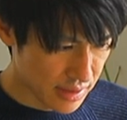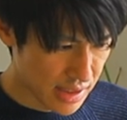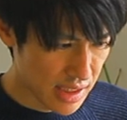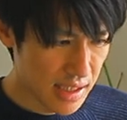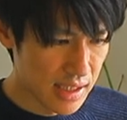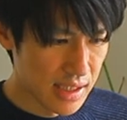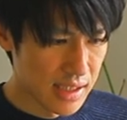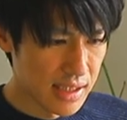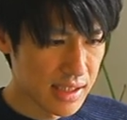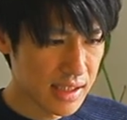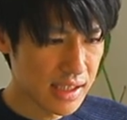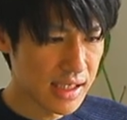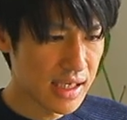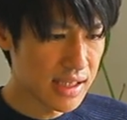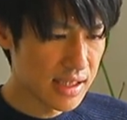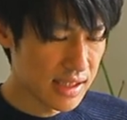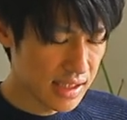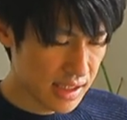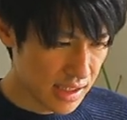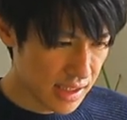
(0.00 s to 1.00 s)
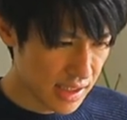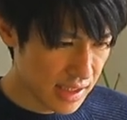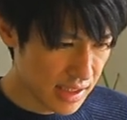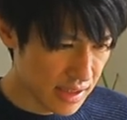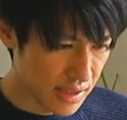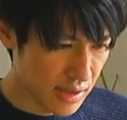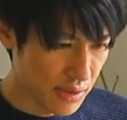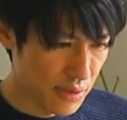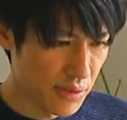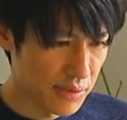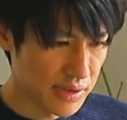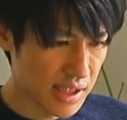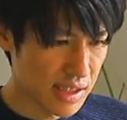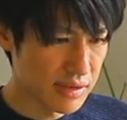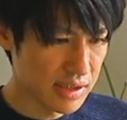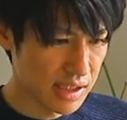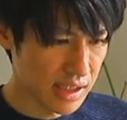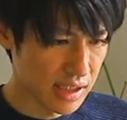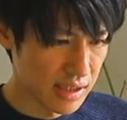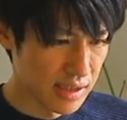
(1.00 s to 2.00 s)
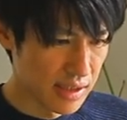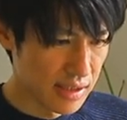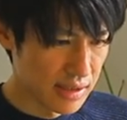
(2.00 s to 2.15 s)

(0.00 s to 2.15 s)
で、しかし、このタヌキっ